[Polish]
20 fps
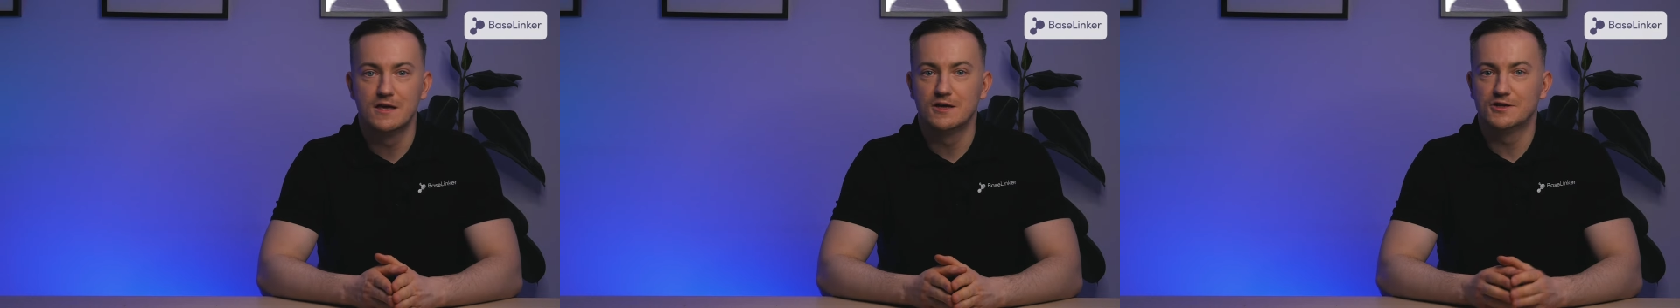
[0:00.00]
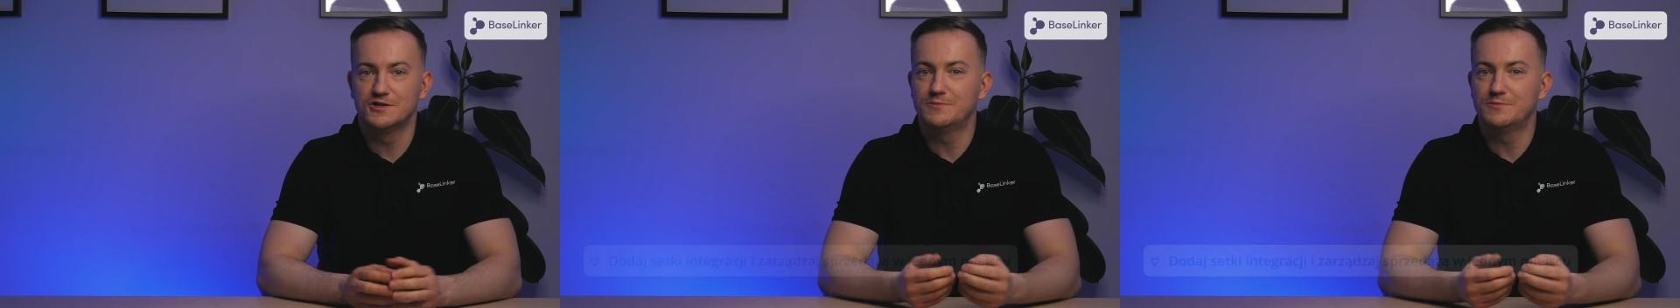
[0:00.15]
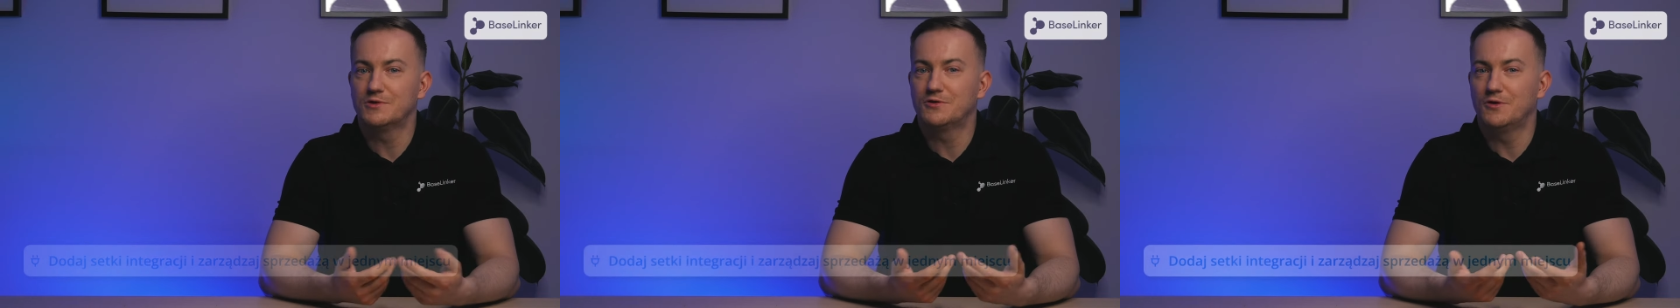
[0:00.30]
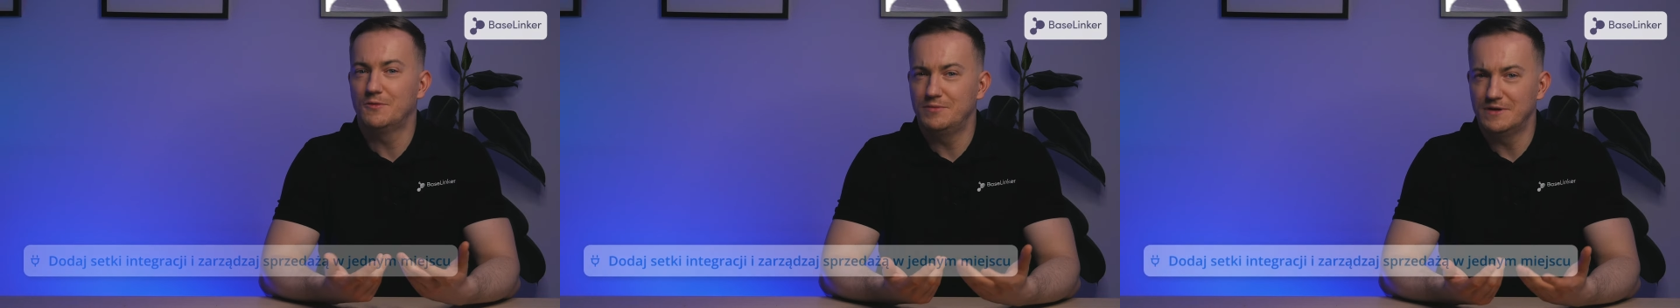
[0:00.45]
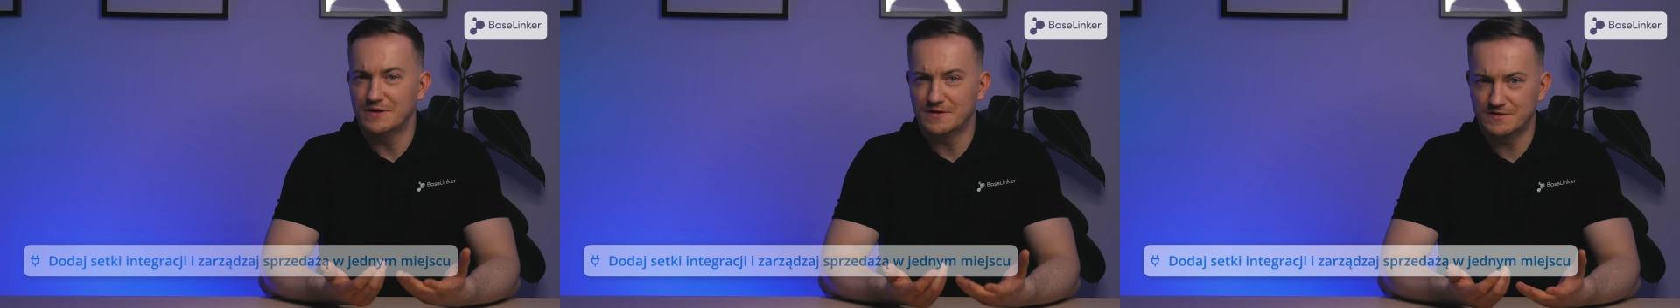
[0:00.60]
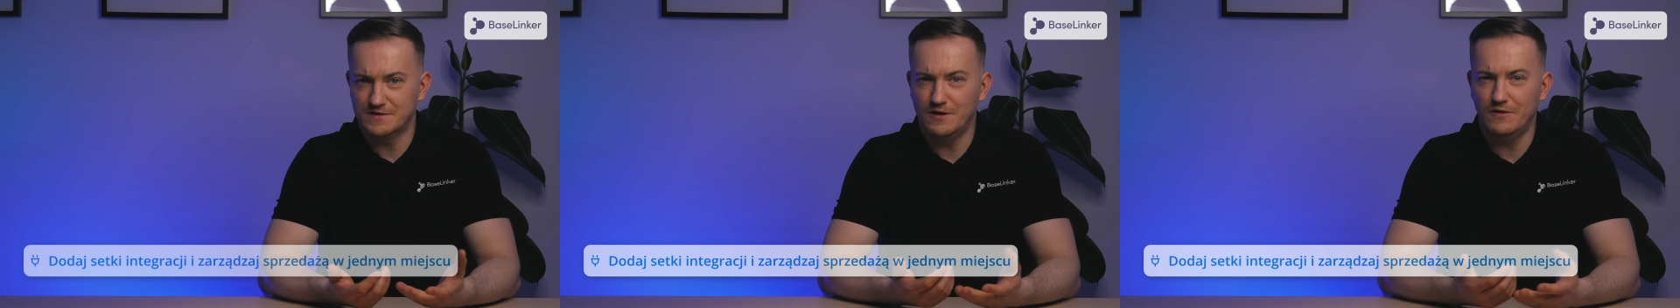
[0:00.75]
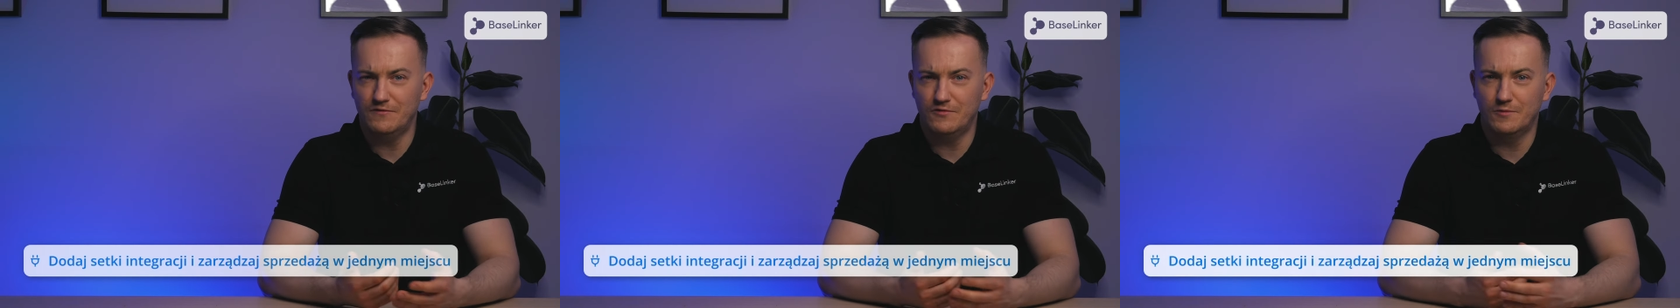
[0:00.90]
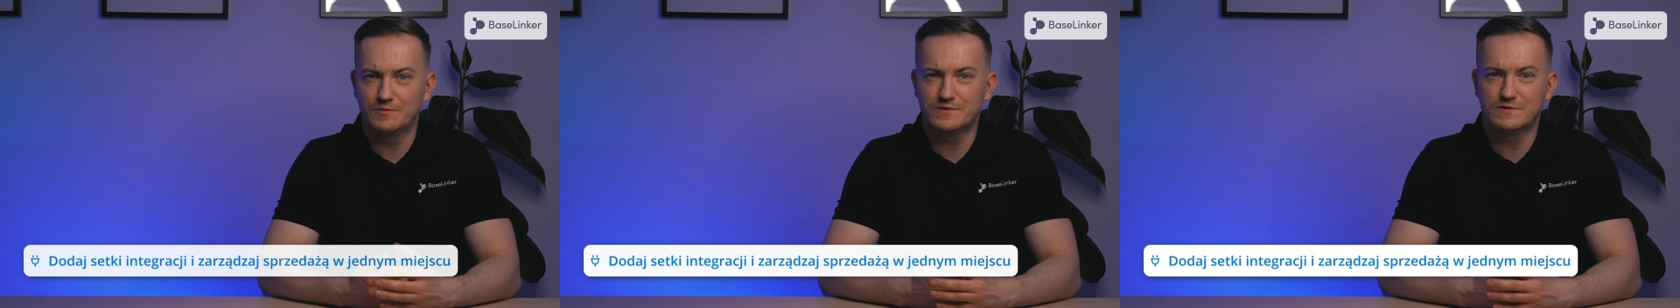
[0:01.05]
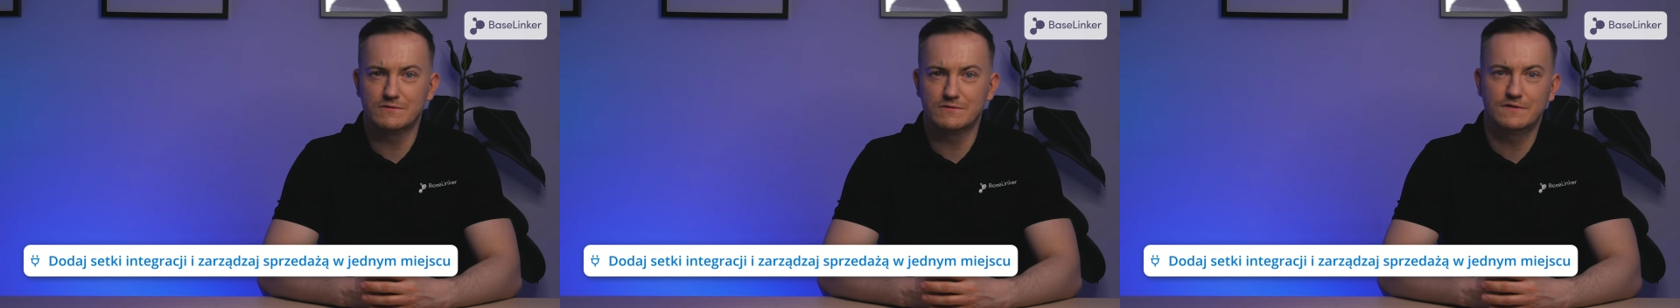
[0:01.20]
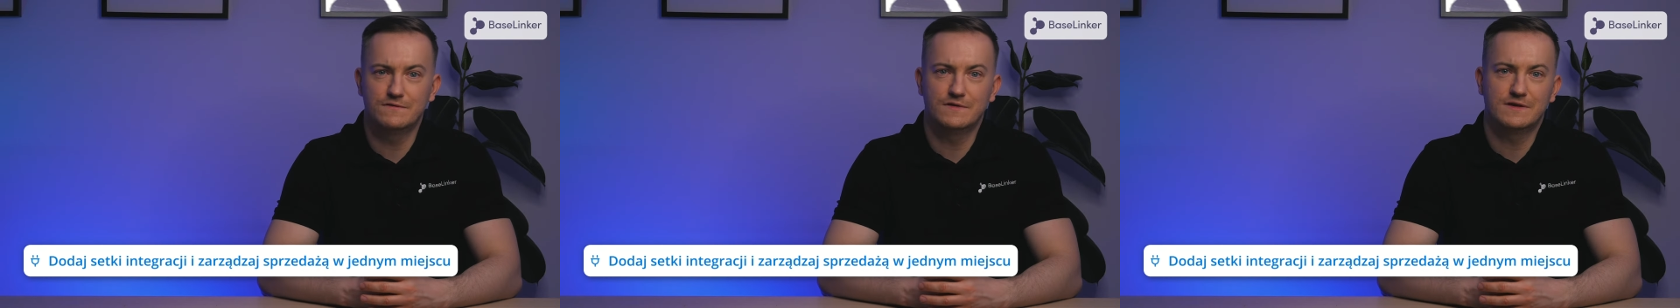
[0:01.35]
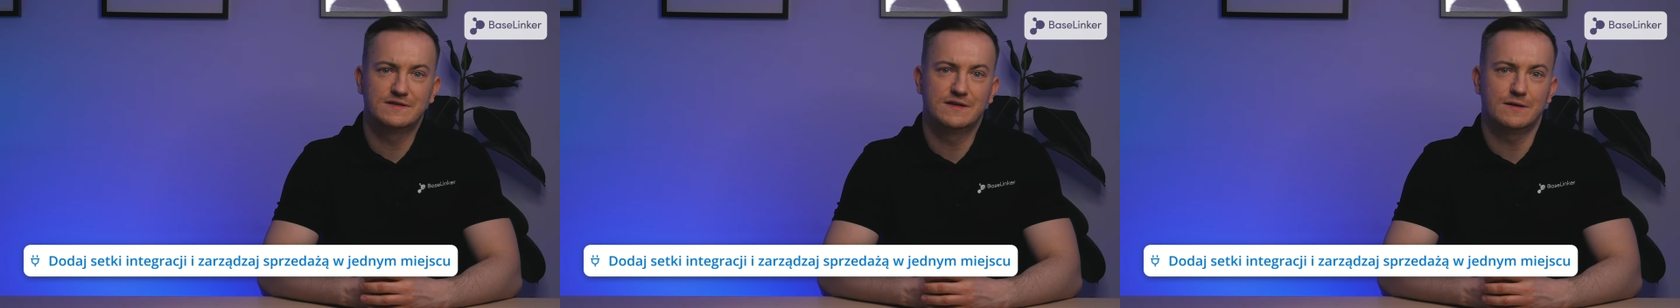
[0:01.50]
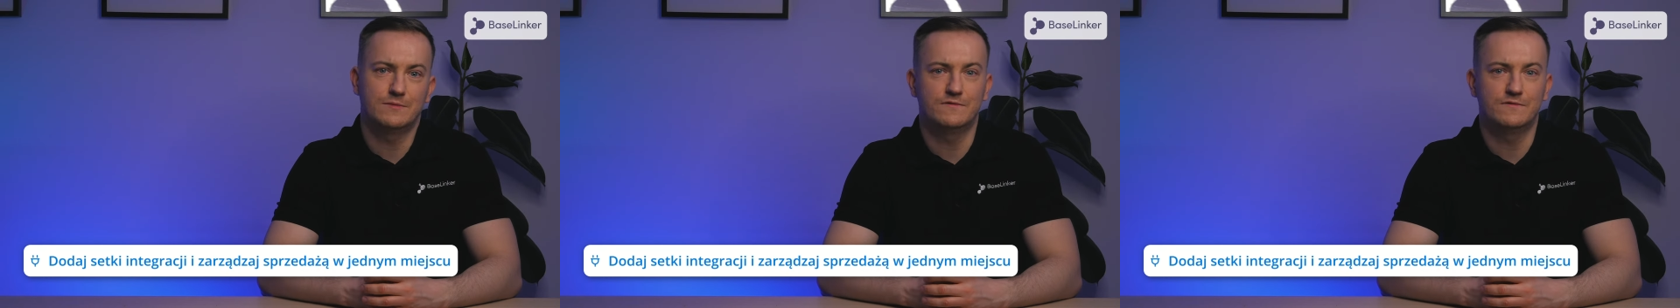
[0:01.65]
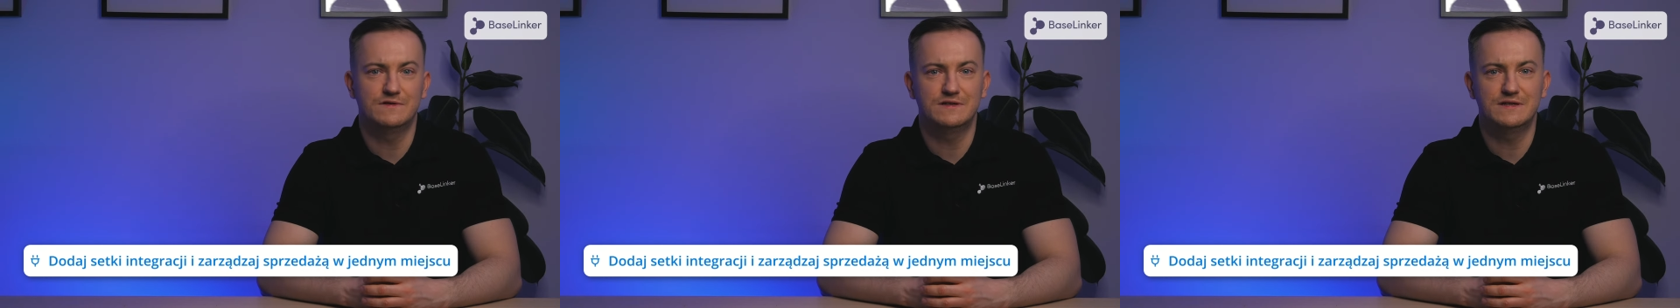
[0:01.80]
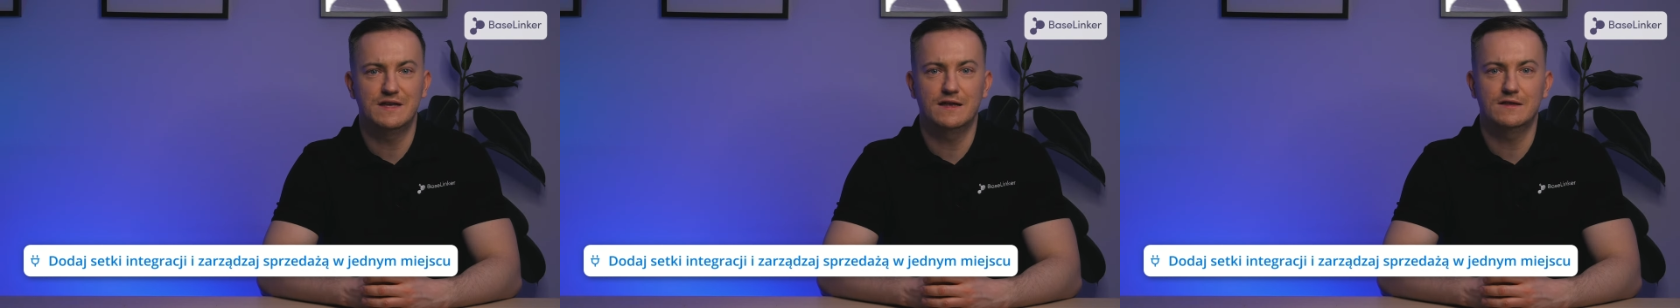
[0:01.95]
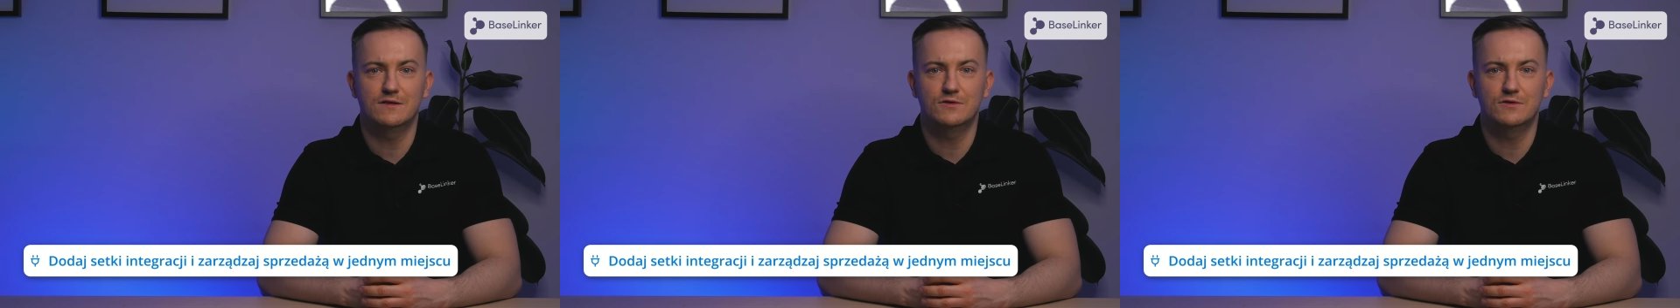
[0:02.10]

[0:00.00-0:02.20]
Żeby kompleksowo obsługiwać zamówienia,